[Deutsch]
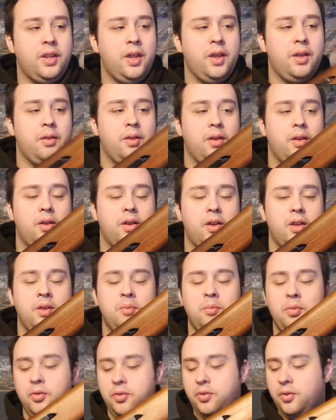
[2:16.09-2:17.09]
Der
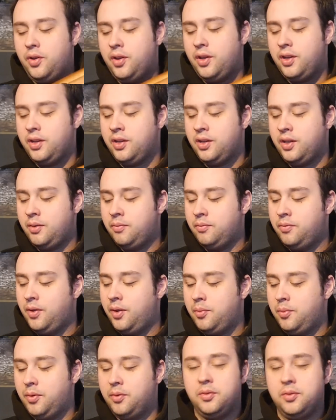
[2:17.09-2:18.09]
Importeur in dem
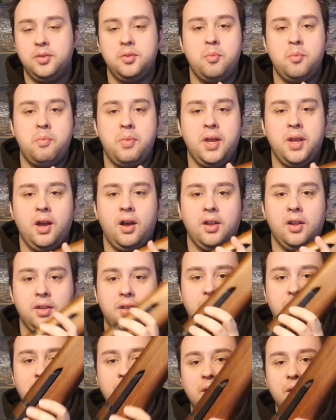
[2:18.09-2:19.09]
Fall bei uns,
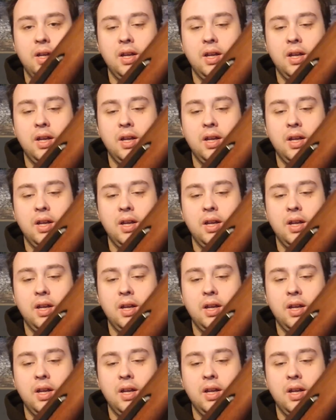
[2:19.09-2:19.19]
Begati.